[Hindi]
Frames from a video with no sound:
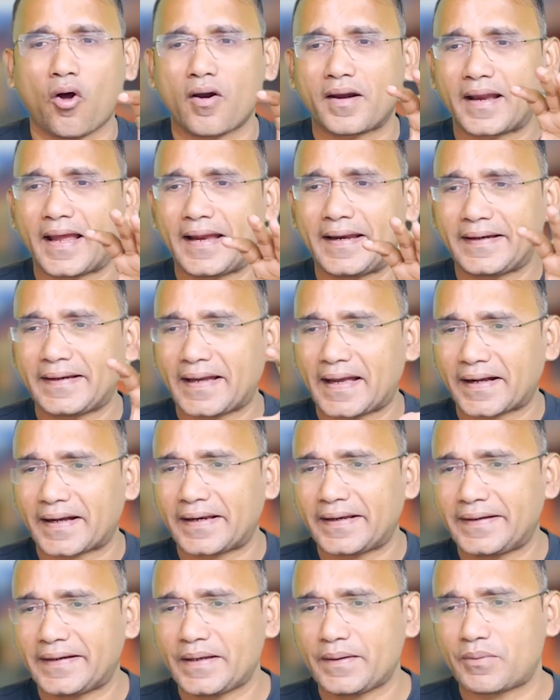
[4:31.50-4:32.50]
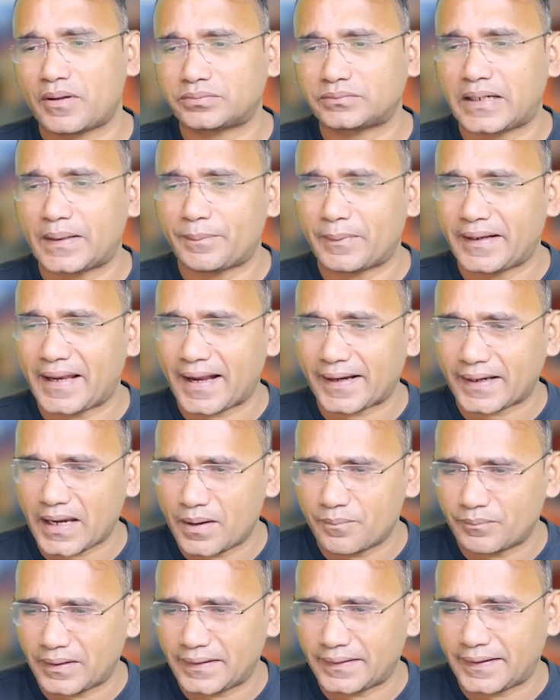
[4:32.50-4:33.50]
ऑनलाइन अगर इनकी वेबसाइट पे जाके
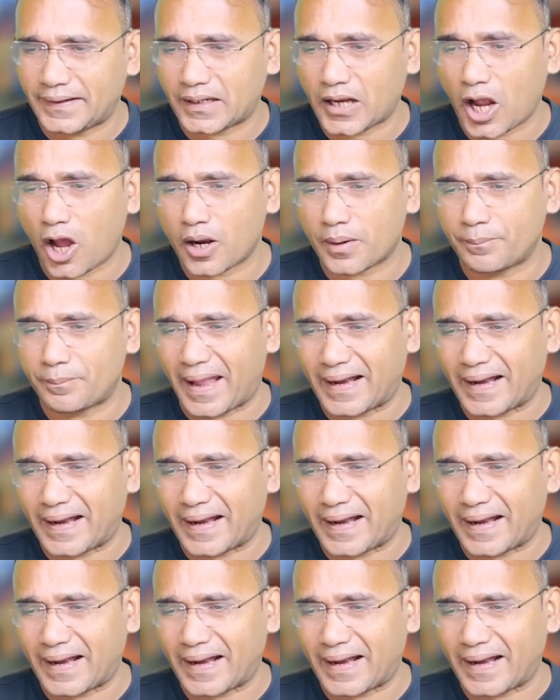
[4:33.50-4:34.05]
हमने देखा और